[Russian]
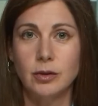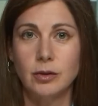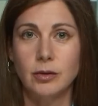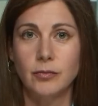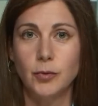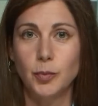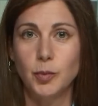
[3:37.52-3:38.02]

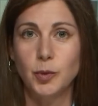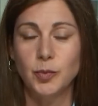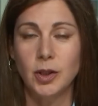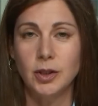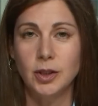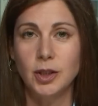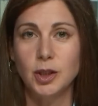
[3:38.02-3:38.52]
э, в общем-то,
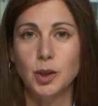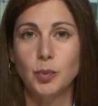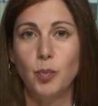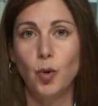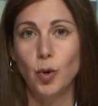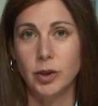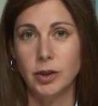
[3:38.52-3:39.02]
не
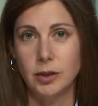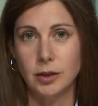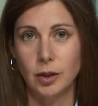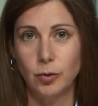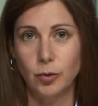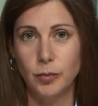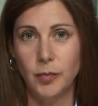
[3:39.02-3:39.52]
спорит с
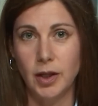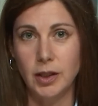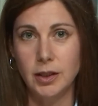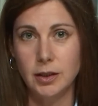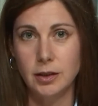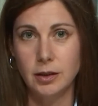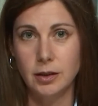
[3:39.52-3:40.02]
такой
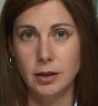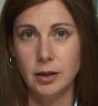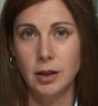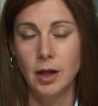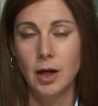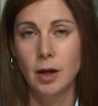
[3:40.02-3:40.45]
политикой,